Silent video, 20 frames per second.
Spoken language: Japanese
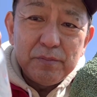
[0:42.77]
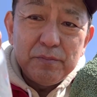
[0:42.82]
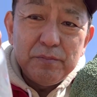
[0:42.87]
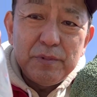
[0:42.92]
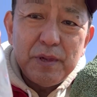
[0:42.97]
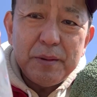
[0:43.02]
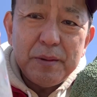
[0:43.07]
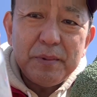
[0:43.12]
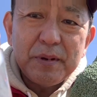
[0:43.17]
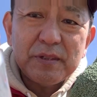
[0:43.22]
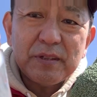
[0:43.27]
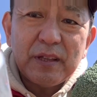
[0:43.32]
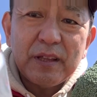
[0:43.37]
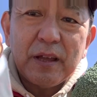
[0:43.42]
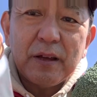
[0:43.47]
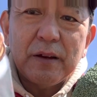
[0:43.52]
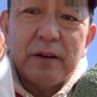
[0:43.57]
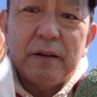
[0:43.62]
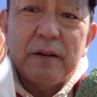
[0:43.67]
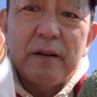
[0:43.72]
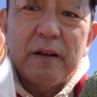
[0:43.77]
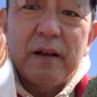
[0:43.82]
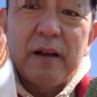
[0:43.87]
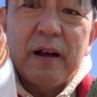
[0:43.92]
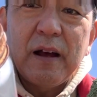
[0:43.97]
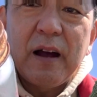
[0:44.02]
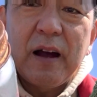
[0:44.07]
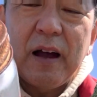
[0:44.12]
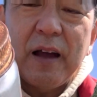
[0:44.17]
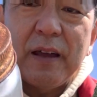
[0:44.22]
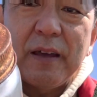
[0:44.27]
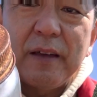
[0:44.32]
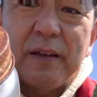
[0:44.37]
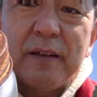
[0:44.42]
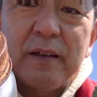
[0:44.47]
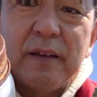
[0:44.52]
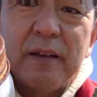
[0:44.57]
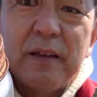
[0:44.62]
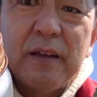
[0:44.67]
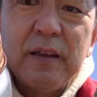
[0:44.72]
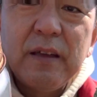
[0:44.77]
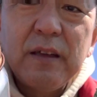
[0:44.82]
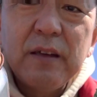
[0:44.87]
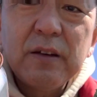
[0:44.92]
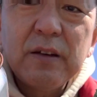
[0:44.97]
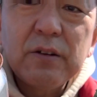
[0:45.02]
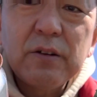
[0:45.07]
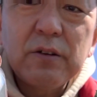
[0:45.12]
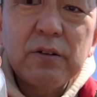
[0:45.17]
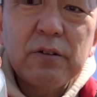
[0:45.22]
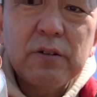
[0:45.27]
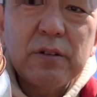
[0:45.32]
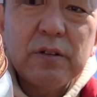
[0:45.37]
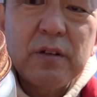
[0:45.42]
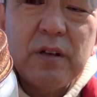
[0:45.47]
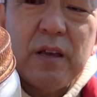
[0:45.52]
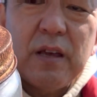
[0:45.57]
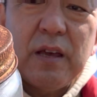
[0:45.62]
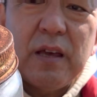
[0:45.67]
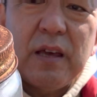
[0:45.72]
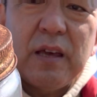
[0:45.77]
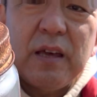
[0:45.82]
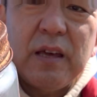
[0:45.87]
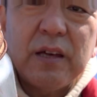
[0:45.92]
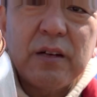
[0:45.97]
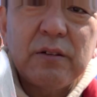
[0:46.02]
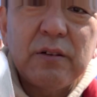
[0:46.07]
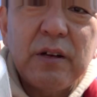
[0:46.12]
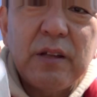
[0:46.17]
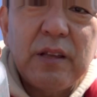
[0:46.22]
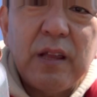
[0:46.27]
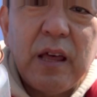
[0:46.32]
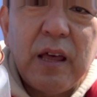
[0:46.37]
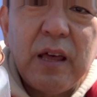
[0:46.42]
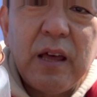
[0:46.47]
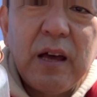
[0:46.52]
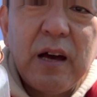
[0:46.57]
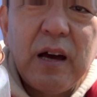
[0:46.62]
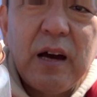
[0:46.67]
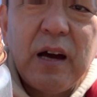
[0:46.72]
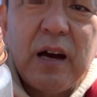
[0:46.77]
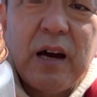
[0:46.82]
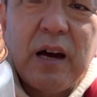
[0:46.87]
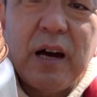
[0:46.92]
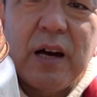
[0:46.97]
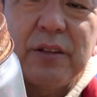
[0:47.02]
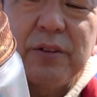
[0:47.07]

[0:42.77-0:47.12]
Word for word: 見えますかねはい。えー、これね、あ